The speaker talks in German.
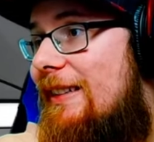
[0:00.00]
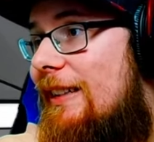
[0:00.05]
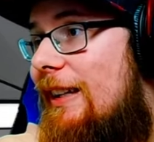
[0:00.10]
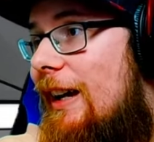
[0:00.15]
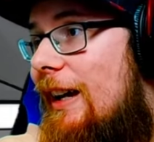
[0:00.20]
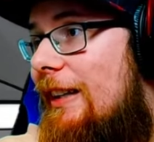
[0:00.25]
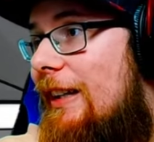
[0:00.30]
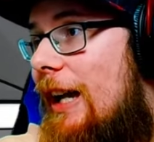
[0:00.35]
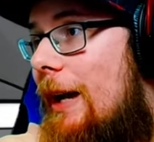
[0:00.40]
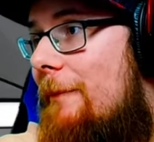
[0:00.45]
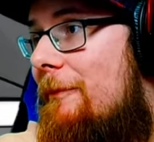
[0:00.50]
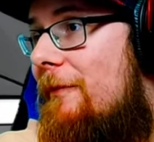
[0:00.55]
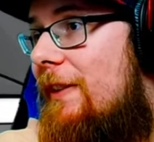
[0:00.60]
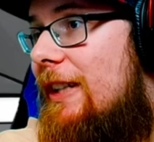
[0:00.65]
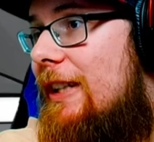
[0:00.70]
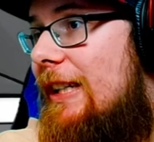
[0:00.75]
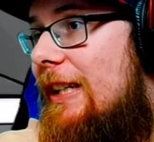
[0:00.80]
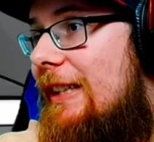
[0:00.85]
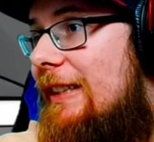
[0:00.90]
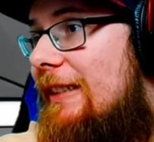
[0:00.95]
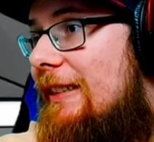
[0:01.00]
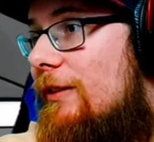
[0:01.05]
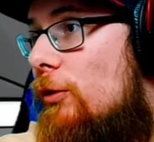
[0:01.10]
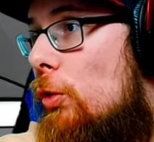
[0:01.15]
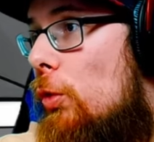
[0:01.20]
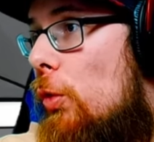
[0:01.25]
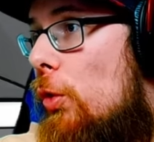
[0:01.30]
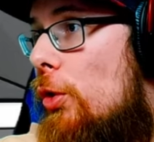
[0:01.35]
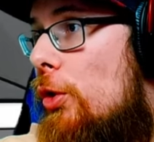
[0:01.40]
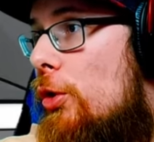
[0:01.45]
klar, da haben wir die
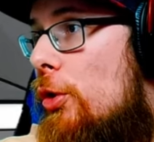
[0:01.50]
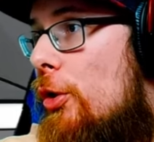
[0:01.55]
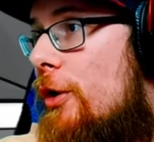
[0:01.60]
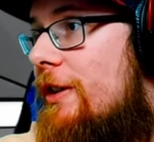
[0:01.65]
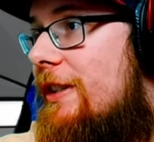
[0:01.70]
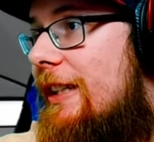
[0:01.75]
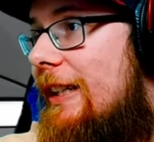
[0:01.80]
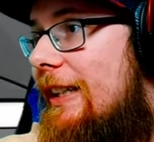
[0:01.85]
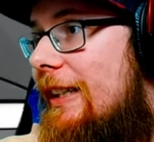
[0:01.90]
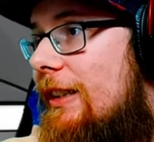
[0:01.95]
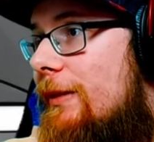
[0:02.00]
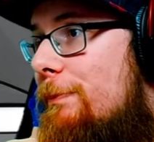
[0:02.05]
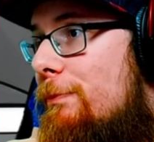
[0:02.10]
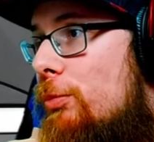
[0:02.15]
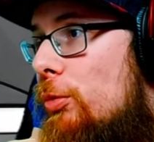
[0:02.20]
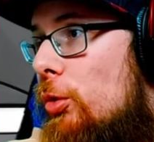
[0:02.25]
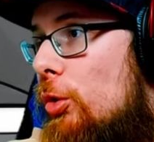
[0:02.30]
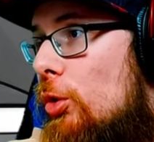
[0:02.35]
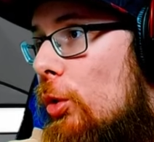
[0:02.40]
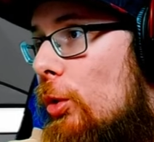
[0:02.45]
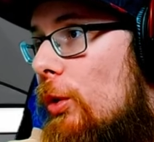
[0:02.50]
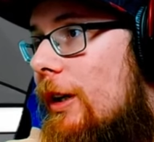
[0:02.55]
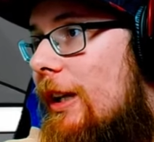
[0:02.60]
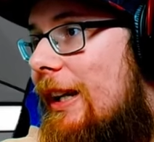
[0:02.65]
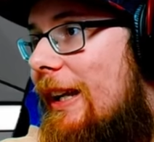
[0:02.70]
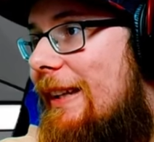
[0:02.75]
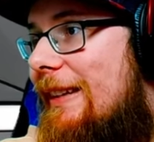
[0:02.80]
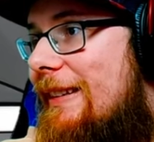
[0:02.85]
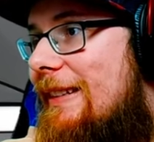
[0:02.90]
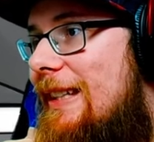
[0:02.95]
unnötige
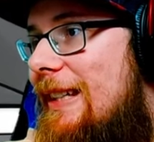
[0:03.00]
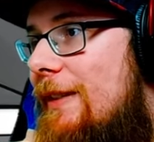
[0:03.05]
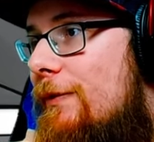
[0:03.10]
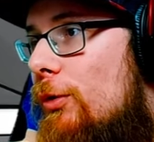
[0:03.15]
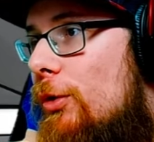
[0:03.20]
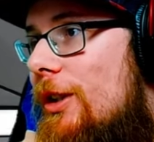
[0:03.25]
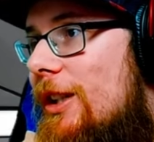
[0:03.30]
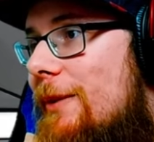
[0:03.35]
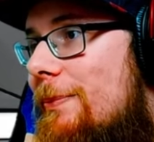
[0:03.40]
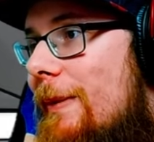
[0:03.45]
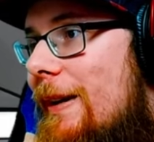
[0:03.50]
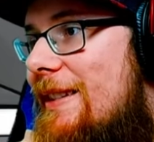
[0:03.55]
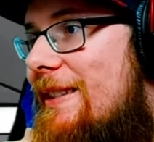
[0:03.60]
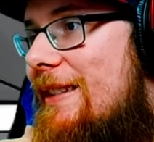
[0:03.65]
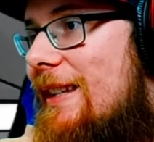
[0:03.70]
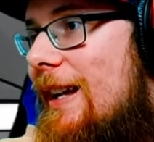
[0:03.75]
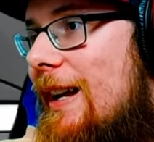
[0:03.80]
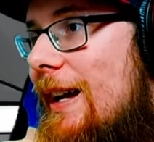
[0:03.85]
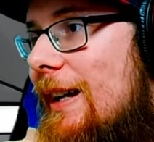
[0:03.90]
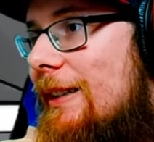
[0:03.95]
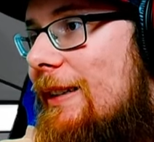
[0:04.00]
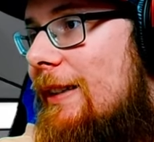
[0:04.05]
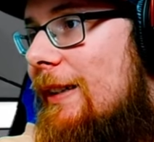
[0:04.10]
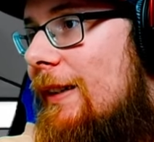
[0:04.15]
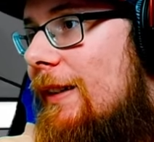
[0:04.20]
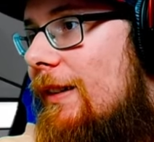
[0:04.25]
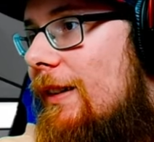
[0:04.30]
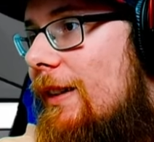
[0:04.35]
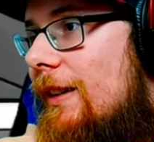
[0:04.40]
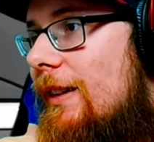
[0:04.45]
Bürokratie, würde ich mal
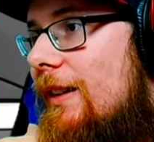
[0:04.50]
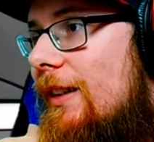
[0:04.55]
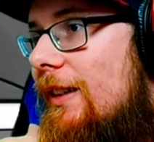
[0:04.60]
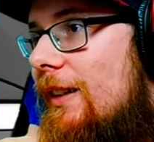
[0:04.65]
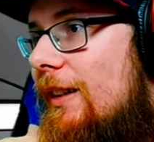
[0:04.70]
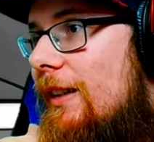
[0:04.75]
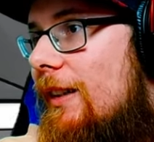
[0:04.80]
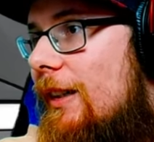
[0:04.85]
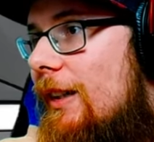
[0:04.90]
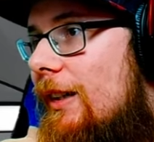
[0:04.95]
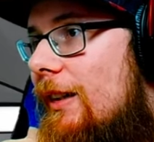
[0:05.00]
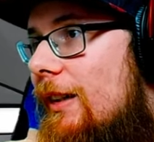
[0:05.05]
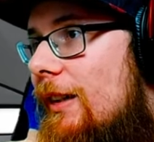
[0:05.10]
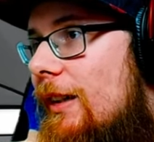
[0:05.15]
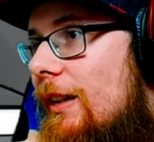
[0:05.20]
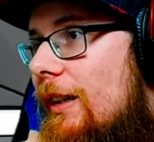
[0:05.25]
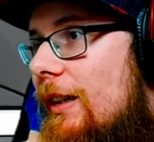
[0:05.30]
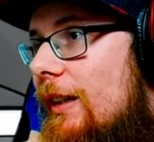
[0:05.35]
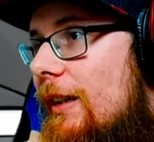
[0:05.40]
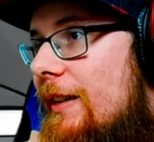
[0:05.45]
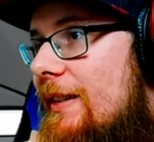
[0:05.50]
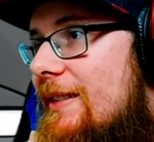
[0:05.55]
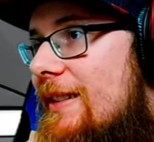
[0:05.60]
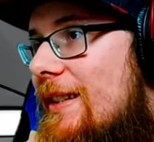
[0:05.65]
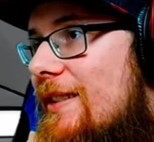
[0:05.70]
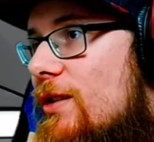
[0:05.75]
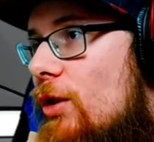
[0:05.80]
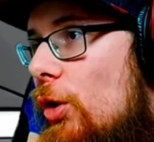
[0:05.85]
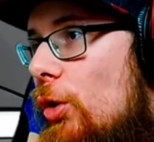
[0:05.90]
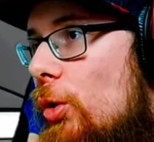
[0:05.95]
sagen. Äh, ist
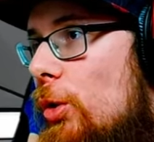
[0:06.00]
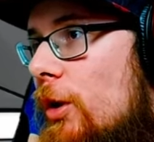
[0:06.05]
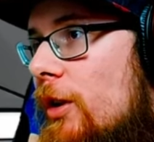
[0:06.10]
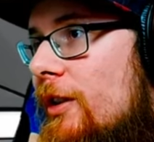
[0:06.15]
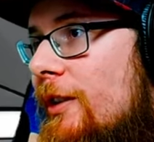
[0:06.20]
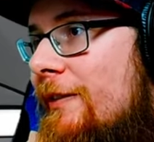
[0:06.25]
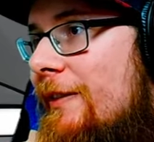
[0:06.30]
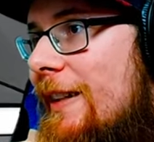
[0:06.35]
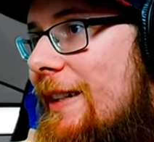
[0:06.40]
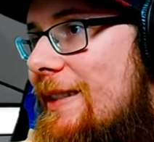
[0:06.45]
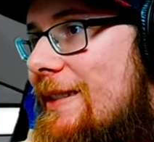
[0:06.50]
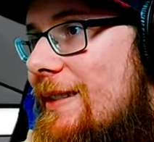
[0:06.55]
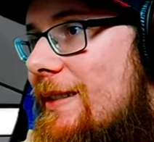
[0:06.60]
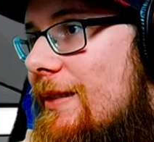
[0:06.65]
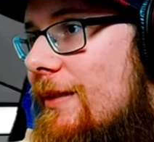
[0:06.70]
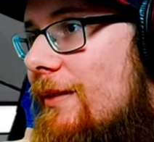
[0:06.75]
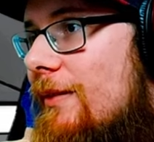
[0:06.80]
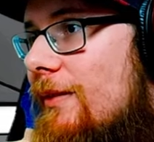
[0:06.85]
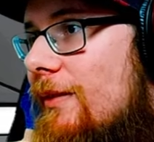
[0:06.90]
das noch irgendwas?